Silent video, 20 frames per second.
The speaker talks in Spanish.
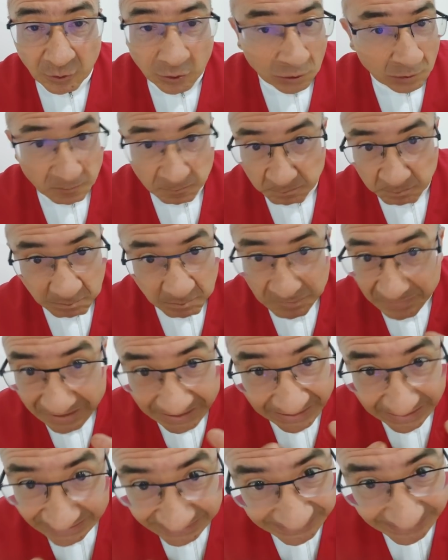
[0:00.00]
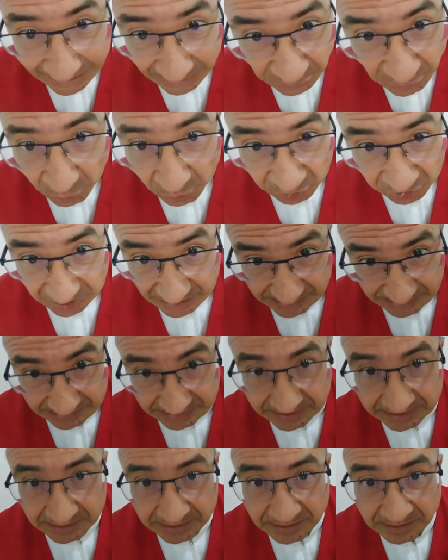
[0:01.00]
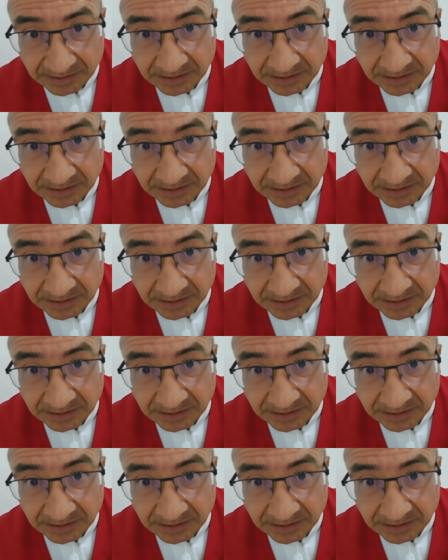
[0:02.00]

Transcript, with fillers: con miles de azotes